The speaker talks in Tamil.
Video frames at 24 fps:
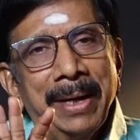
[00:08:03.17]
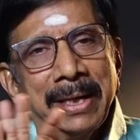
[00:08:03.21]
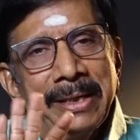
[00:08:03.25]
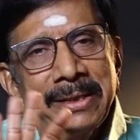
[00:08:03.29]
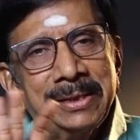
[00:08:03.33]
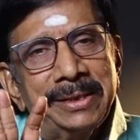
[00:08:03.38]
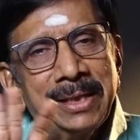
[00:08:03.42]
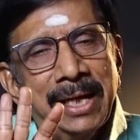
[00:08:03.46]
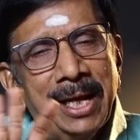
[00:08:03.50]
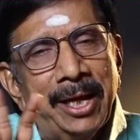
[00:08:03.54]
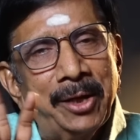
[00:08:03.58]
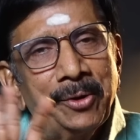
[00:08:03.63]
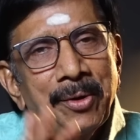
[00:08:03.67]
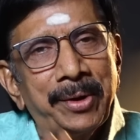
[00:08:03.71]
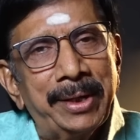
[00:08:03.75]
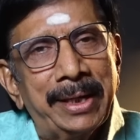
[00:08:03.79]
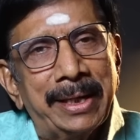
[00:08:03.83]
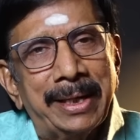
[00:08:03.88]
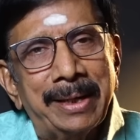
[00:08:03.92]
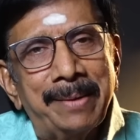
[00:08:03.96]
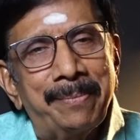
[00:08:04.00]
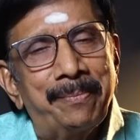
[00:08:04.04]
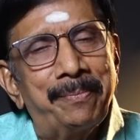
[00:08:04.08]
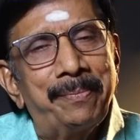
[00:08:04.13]
மனசிலாயோ
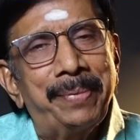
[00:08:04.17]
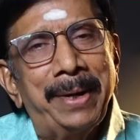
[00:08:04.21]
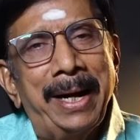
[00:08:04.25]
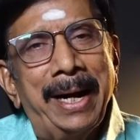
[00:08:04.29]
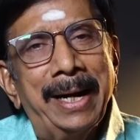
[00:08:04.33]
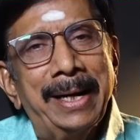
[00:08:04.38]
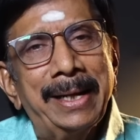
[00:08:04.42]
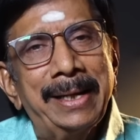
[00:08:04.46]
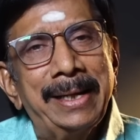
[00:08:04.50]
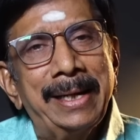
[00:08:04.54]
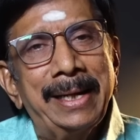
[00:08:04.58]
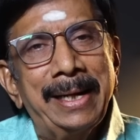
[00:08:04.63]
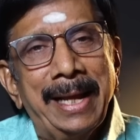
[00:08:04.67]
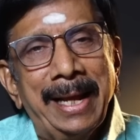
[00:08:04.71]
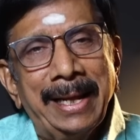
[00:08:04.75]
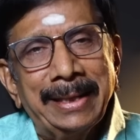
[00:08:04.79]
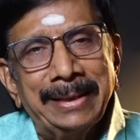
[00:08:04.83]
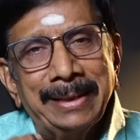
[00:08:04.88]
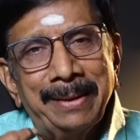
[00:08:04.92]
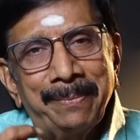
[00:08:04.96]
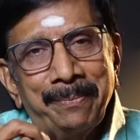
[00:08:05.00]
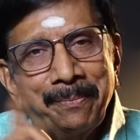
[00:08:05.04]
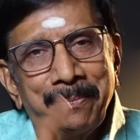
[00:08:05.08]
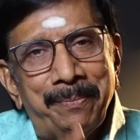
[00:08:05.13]
என்ற பாடலில்
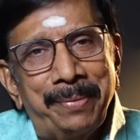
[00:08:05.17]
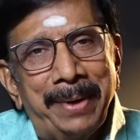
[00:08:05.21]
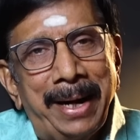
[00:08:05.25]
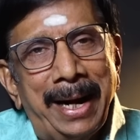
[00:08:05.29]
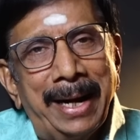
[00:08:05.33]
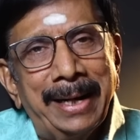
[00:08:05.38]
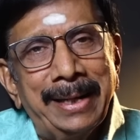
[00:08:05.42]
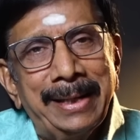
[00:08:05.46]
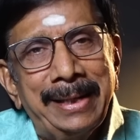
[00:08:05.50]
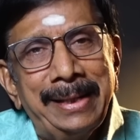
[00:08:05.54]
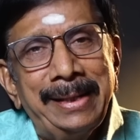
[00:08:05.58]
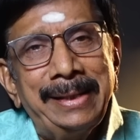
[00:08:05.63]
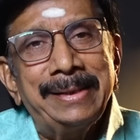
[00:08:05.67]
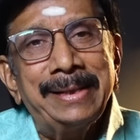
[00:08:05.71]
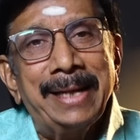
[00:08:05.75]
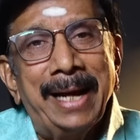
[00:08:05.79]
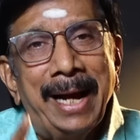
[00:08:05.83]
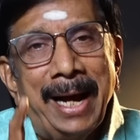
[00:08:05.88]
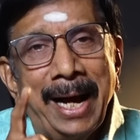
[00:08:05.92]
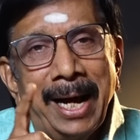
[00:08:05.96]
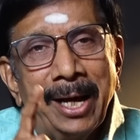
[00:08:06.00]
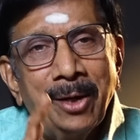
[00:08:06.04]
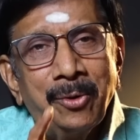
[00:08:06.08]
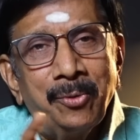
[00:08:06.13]
அந்த பாடலில்
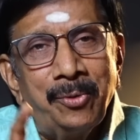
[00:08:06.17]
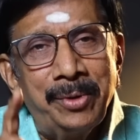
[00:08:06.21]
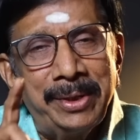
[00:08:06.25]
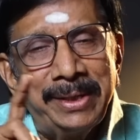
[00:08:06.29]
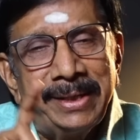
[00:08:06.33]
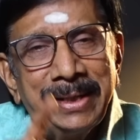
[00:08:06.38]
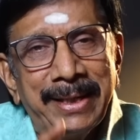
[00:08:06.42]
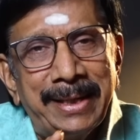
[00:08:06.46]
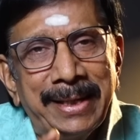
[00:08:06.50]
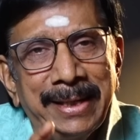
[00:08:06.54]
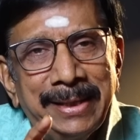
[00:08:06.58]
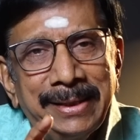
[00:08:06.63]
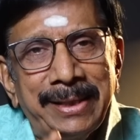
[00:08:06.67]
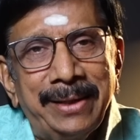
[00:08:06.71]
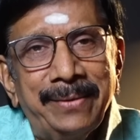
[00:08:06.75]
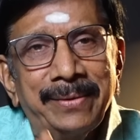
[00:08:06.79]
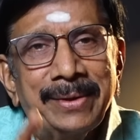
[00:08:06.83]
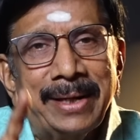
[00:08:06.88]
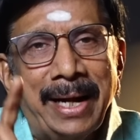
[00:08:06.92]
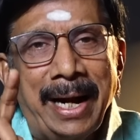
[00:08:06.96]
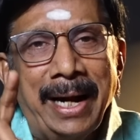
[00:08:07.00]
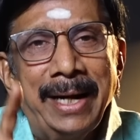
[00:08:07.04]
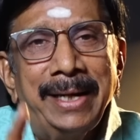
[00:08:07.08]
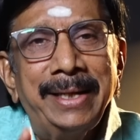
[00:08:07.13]
யாரோடு இணைந்து
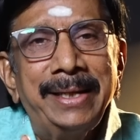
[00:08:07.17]
அவர்